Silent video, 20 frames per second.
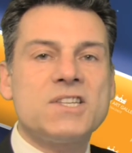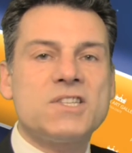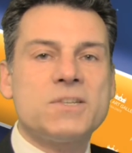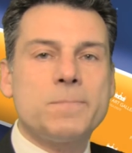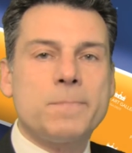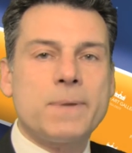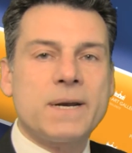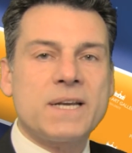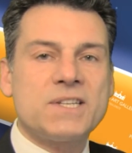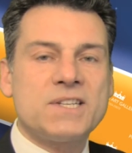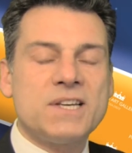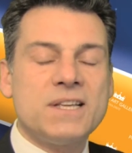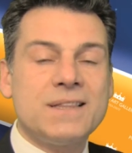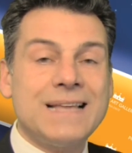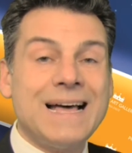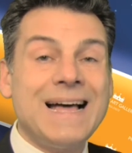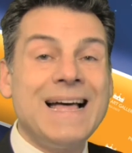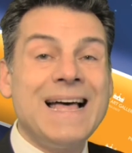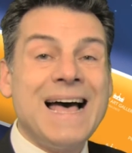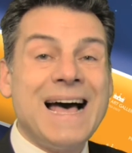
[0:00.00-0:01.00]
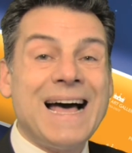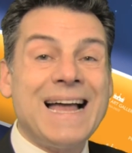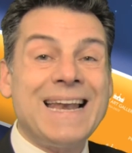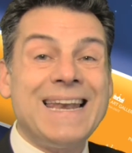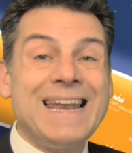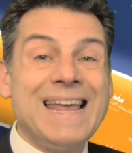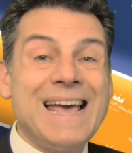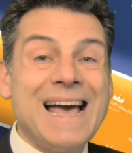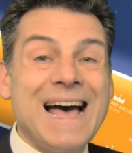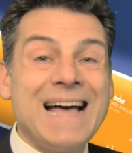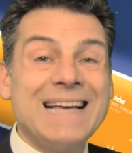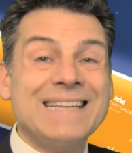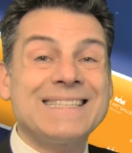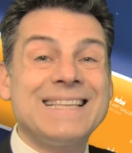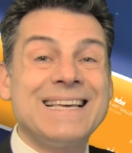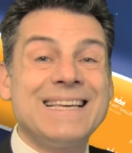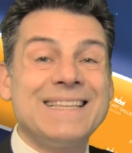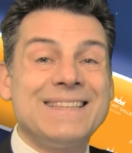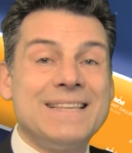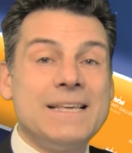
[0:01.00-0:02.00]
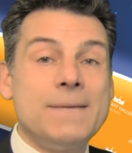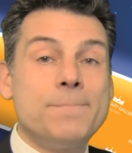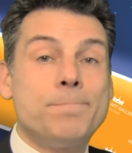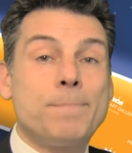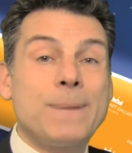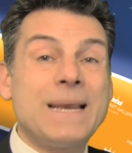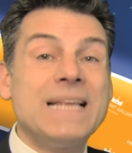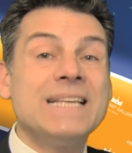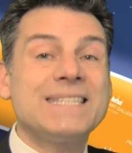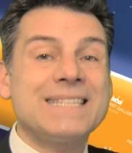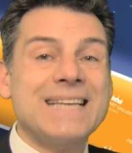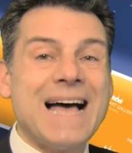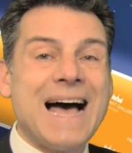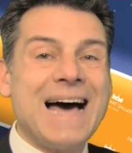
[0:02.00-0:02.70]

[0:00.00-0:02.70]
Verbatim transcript: si presenta alle aste di Prince